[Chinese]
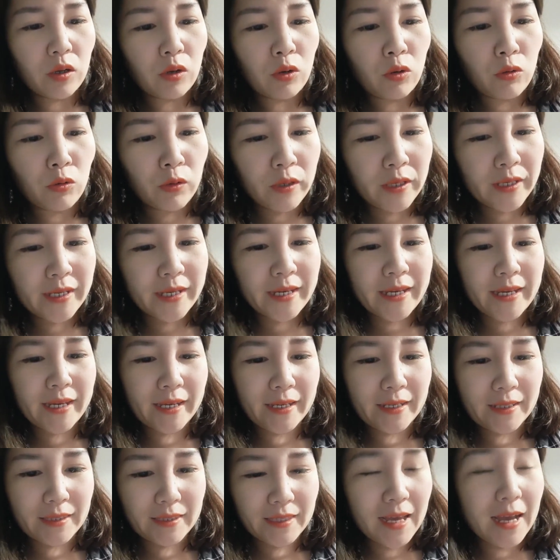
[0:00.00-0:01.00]
会
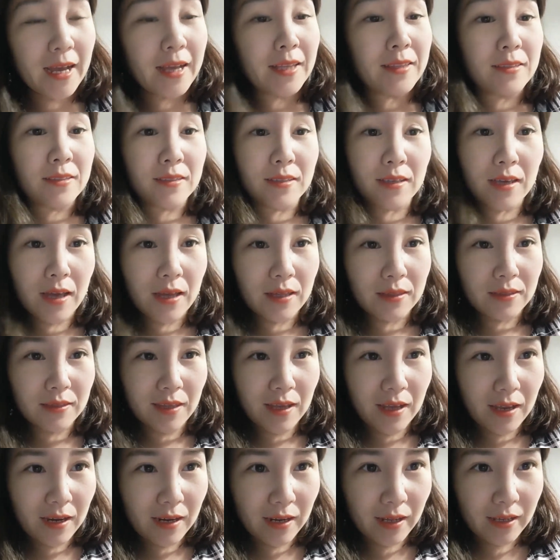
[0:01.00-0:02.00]
给大家
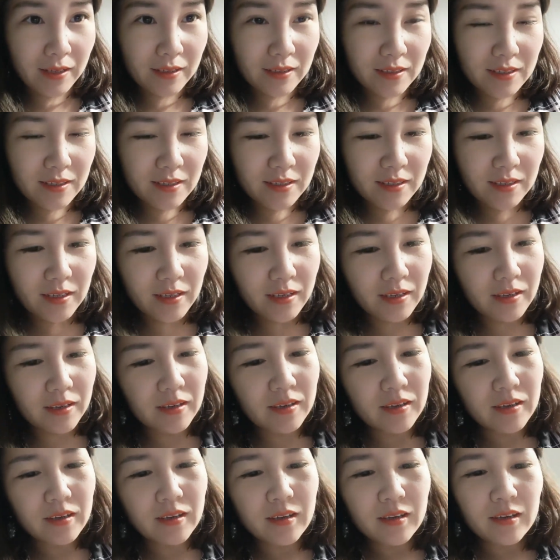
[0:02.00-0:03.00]
带来一些
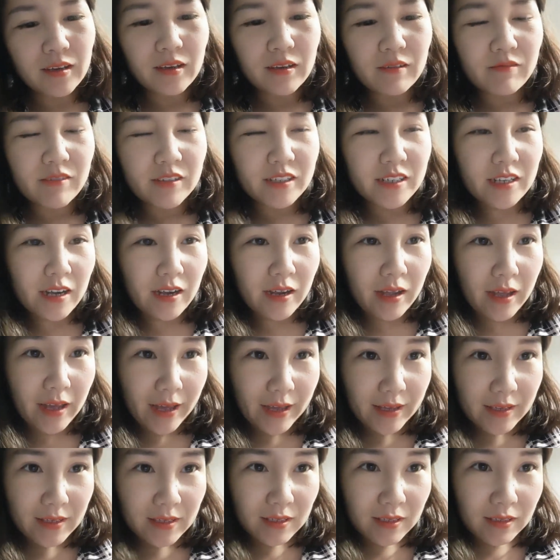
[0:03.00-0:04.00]
非常
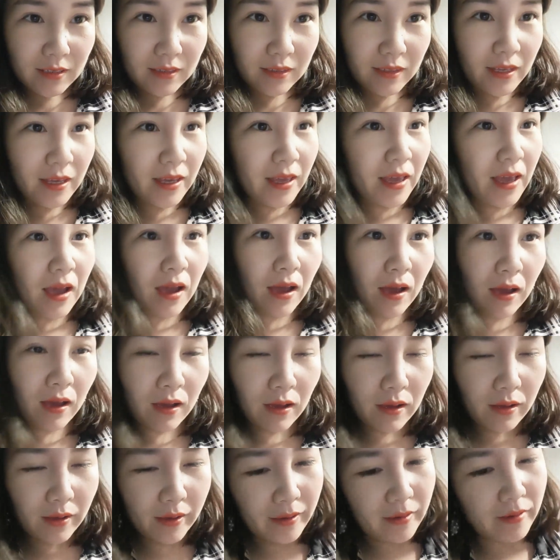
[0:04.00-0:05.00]
开心的
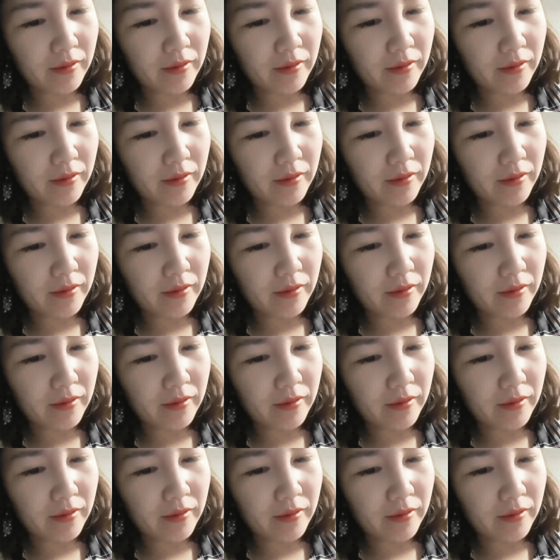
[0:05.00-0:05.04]
呀，